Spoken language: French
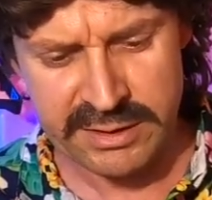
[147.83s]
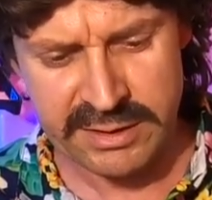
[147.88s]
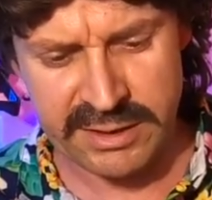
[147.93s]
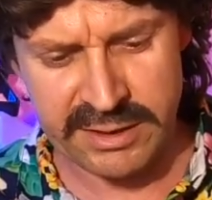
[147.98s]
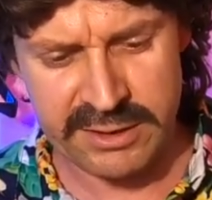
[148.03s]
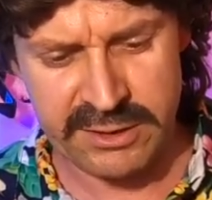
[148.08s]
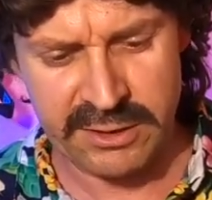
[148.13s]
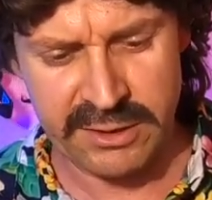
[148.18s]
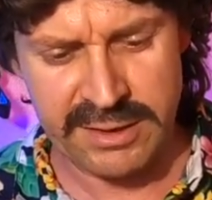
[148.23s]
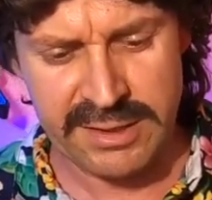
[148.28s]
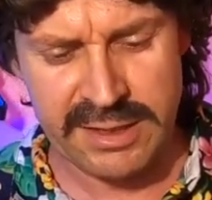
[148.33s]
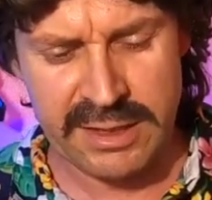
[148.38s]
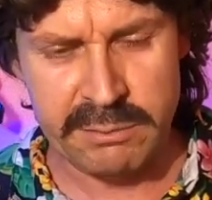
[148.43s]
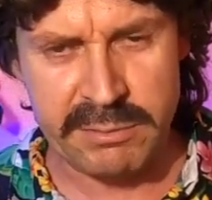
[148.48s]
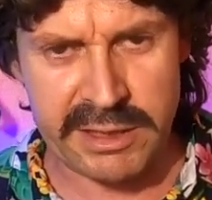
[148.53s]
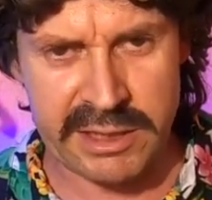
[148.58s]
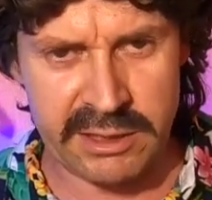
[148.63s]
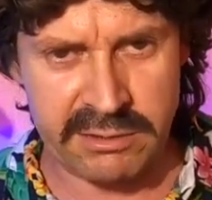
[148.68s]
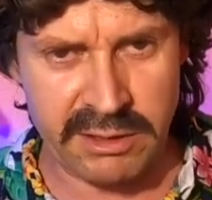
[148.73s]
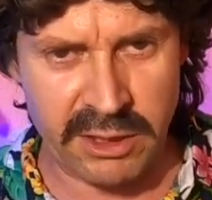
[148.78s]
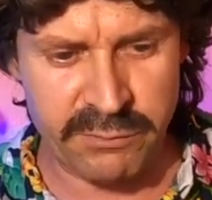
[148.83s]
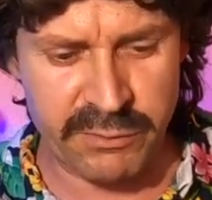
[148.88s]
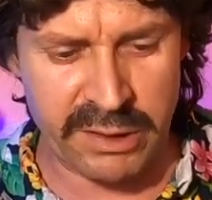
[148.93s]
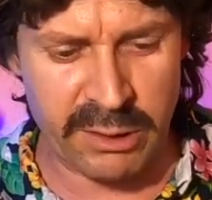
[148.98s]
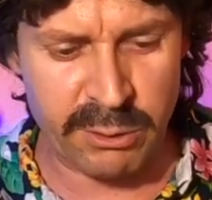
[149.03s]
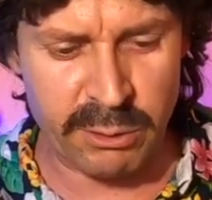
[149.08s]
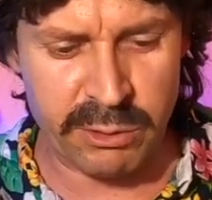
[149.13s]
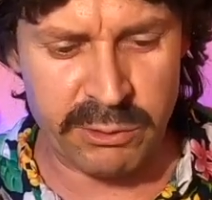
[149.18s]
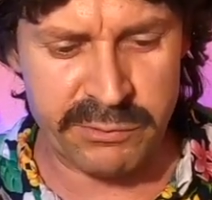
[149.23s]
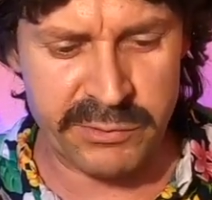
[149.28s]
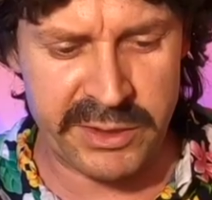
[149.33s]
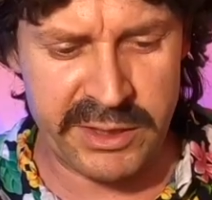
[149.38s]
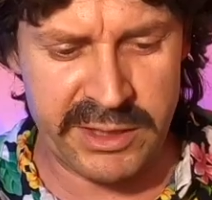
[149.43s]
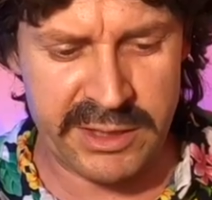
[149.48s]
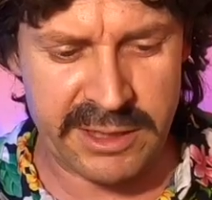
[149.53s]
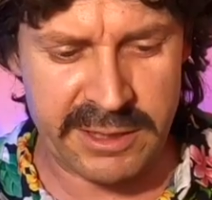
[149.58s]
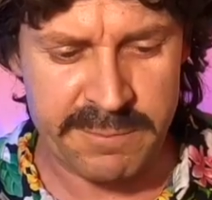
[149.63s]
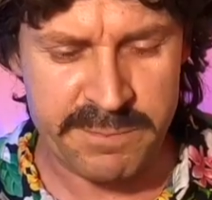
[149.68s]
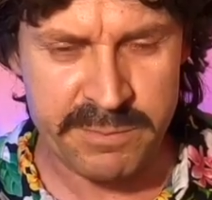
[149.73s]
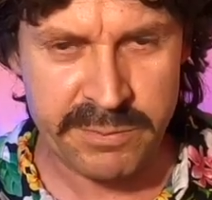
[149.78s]
D'accord Maintenant, il va falloir
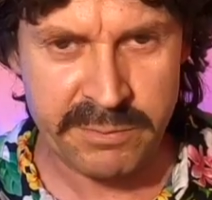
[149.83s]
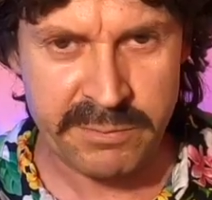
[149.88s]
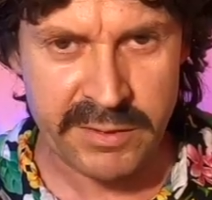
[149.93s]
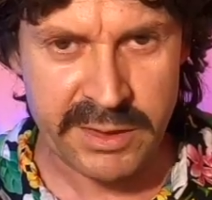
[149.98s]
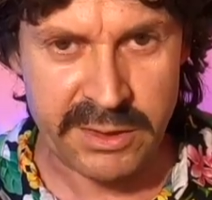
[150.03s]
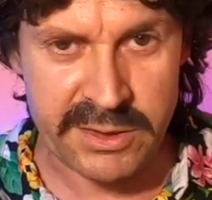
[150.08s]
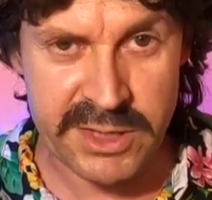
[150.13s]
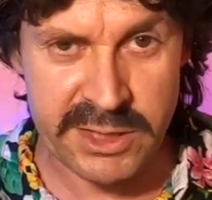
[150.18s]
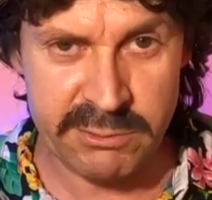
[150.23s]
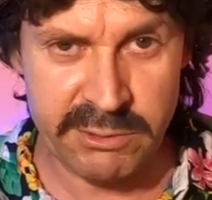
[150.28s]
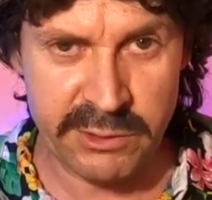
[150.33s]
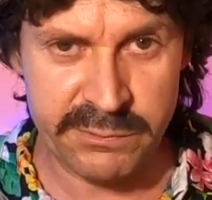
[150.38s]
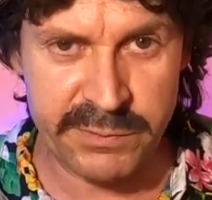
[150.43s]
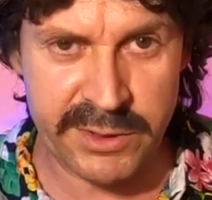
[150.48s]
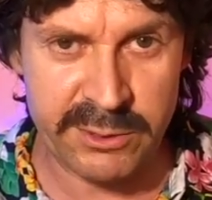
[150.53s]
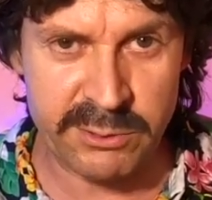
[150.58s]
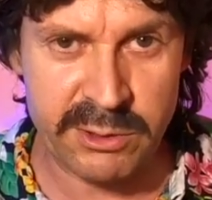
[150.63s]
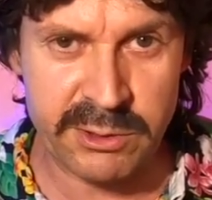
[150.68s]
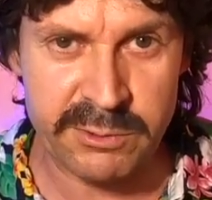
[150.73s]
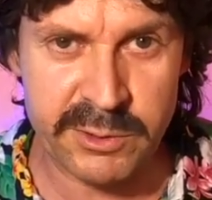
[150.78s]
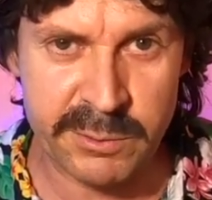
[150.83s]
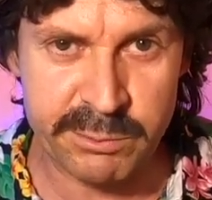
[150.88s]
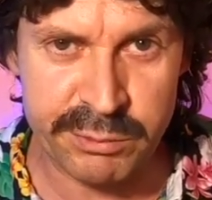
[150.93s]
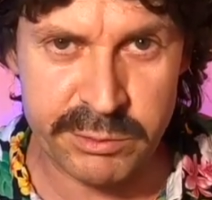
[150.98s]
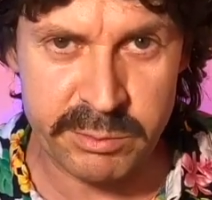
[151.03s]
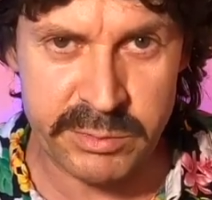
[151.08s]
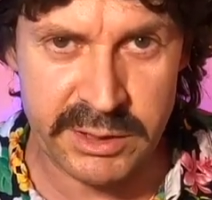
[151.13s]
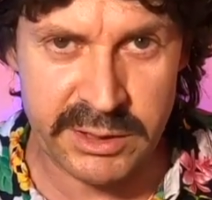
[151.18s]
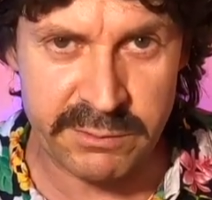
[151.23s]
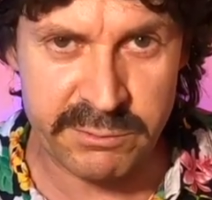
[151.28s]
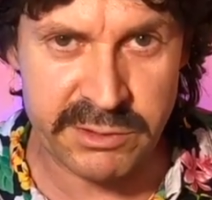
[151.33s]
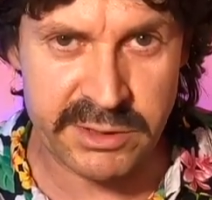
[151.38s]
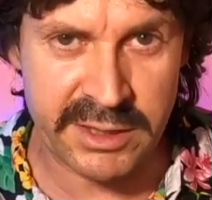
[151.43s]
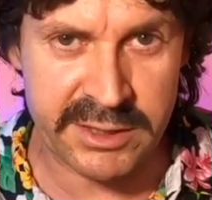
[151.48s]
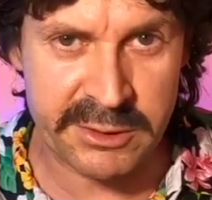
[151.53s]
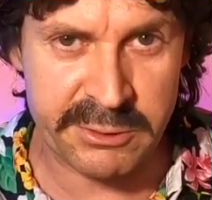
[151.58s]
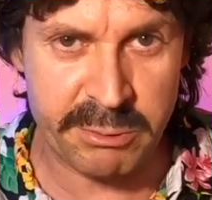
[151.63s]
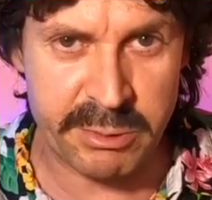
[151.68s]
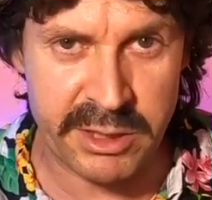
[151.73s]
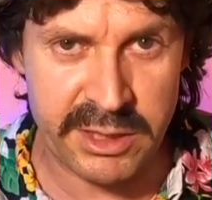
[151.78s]
revenir. Alors si vous le faites devant le public, vous
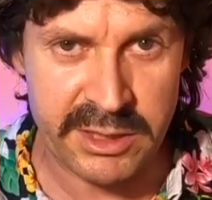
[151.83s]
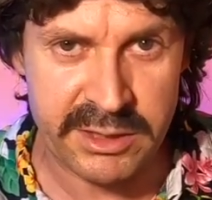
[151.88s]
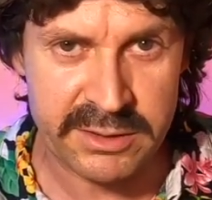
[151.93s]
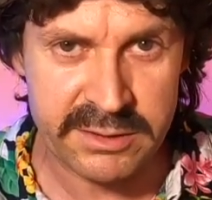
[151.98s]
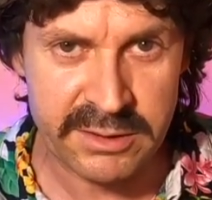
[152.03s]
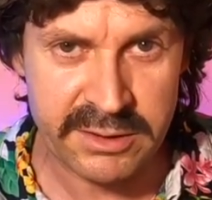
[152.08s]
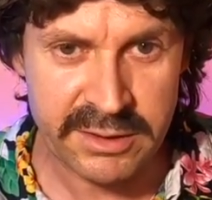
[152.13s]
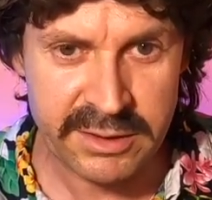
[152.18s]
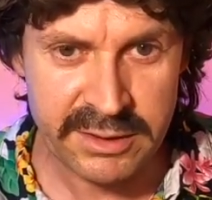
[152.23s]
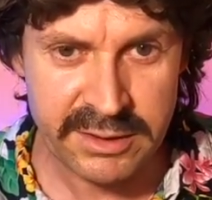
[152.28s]
êtes cuit.